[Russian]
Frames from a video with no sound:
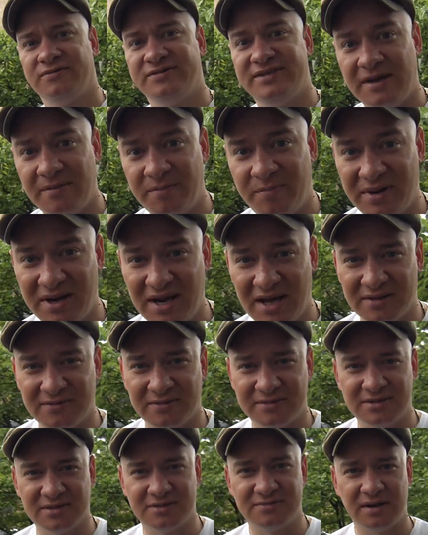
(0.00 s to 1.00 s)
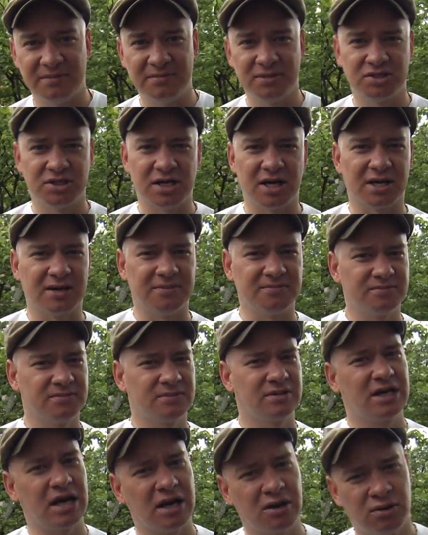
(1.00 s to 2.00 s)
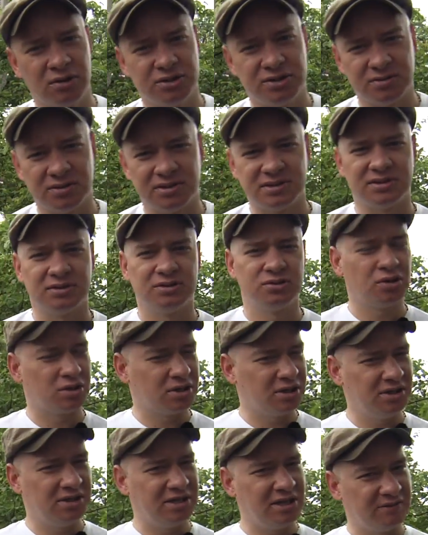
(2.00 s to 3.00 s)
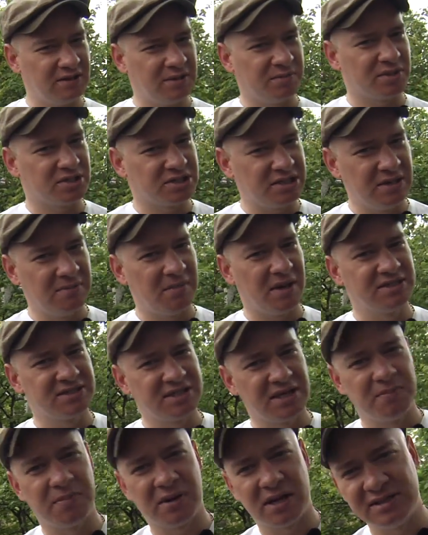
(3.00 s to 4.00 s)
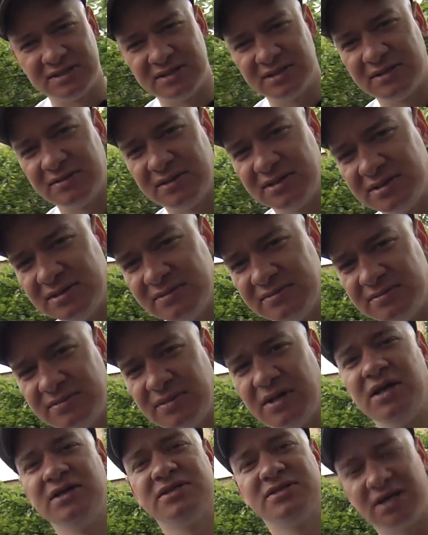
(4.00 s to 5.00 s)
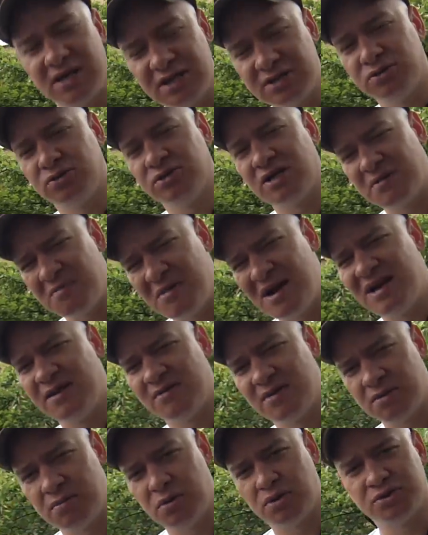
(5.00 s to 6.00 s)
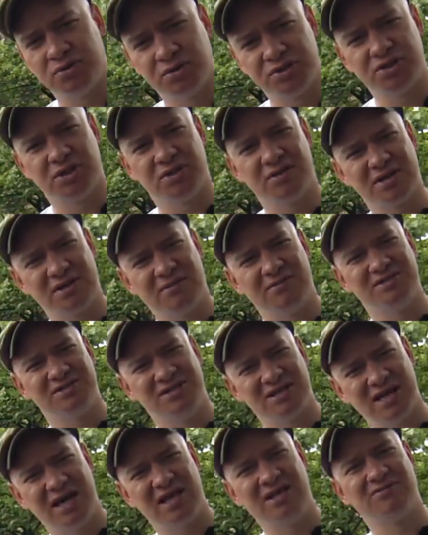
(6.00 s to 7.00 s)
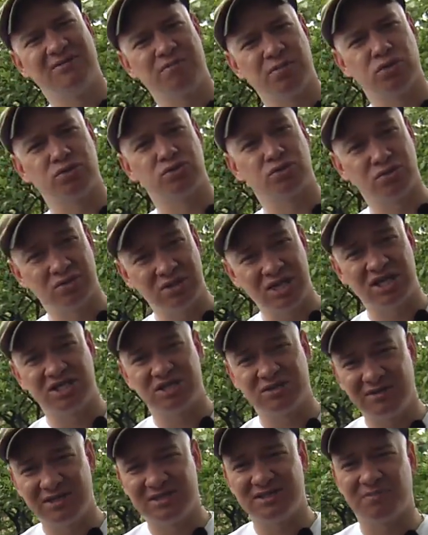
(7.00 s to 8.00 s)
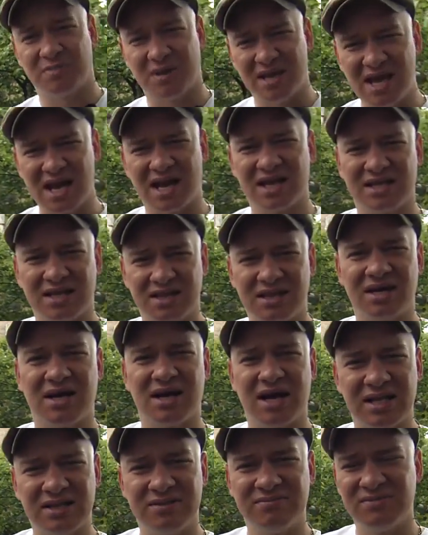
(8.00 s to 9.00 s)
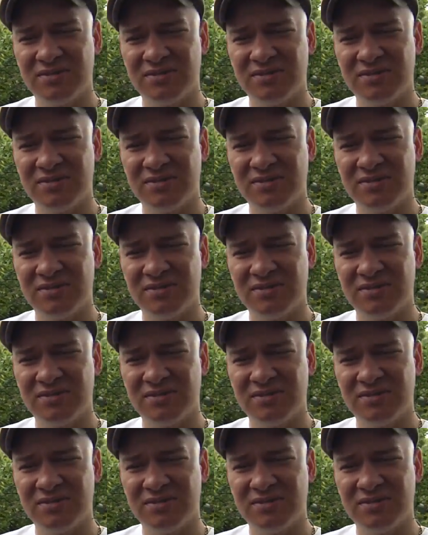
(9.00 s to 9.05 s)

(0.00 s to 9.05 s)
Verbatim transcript: Всем привет, Вася, с вами Жека. Короче, только недавно прошли майские праздники, Вася. И сразу у нормального рабочего человека возникает вопрос, куда же, Вася, поехать отдыхать?